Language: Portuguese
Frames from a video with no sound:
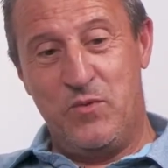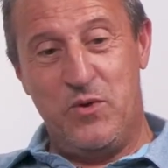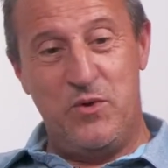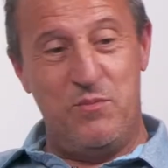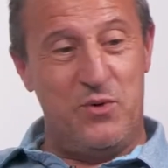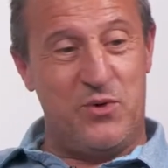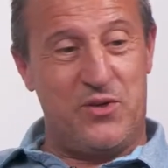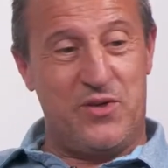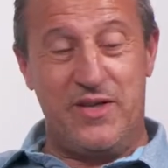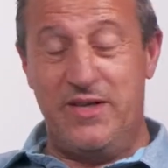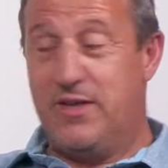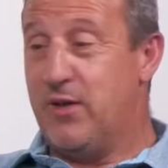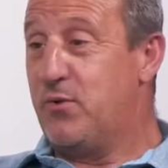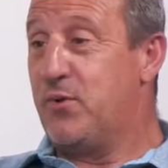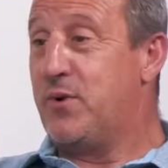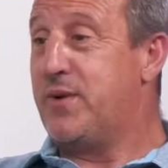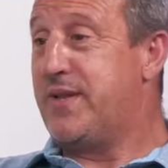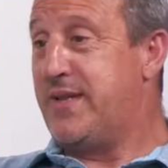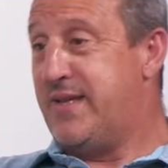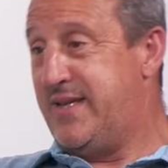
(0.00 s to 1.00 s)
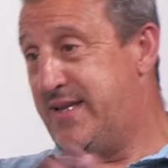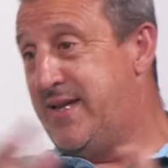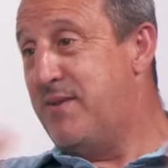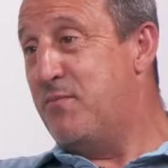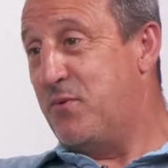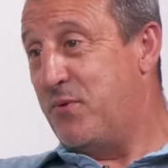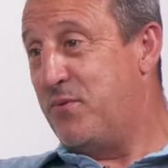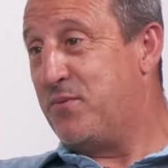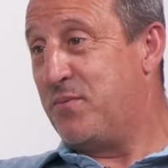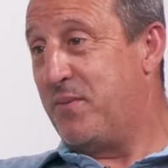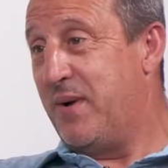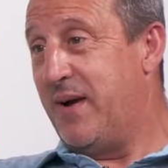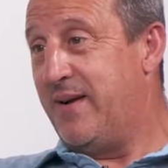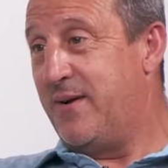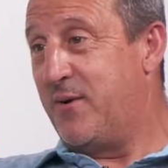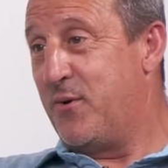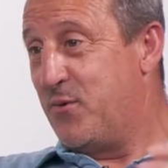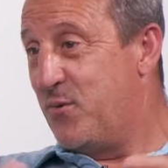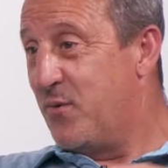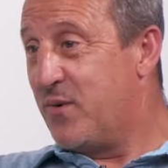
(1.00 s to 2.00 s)
e o meu treinador disse: muito
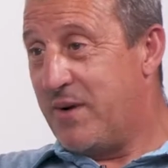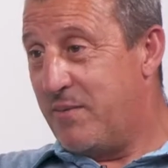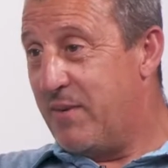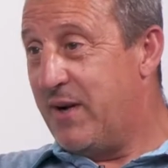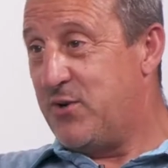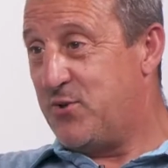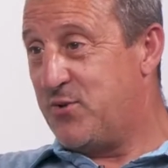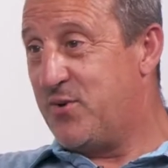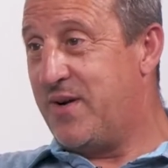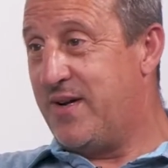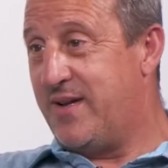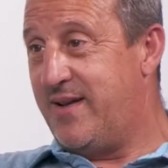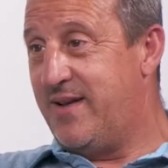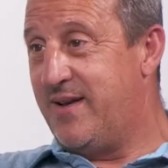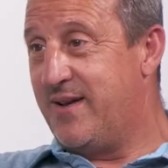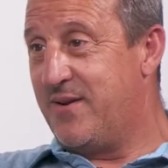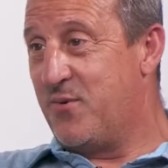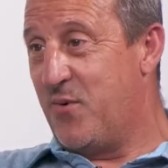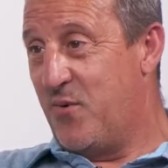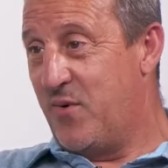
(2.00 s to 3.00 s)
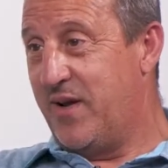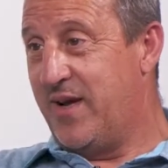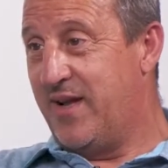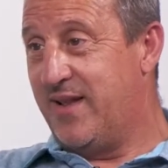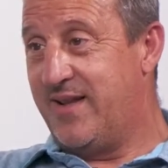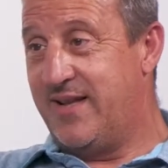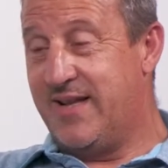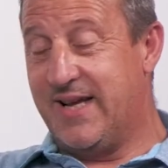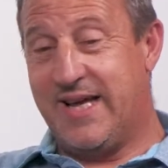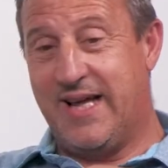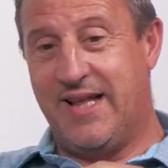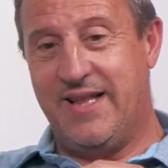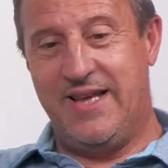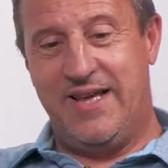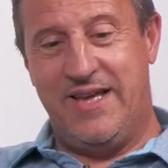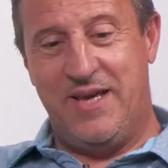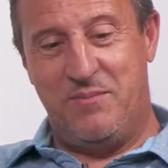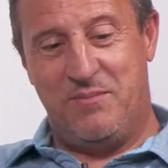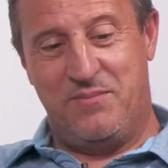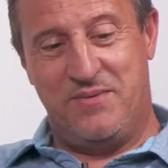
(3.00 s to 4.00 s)
bem, que eu nunca mais jogaria com ele e naquela
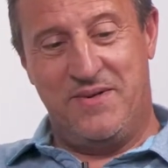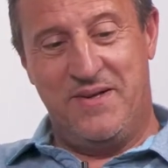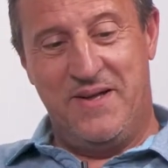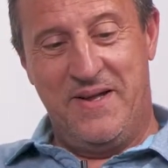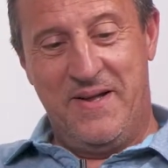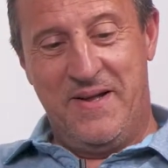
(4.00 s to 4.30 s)
equipe.